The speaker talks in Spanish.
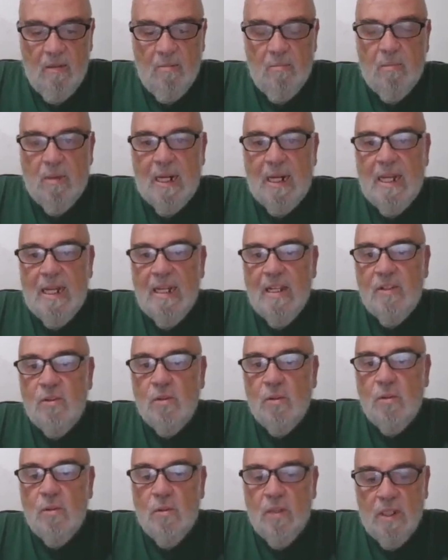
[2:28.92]
para
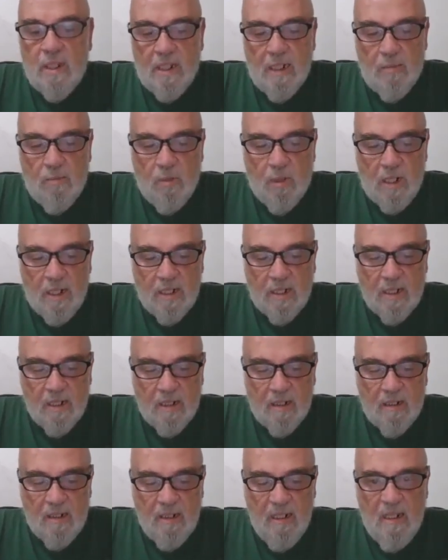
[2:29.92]
eso lo que tenemos que
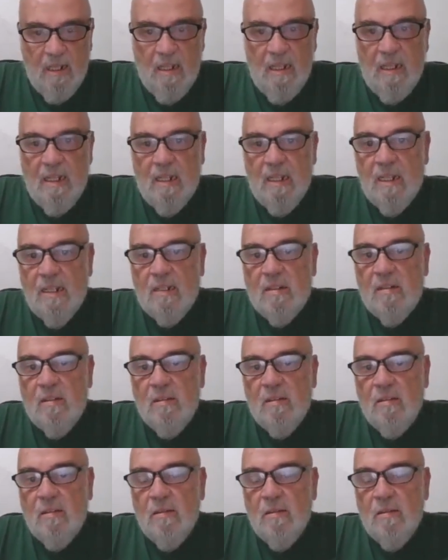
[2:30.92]
hacer es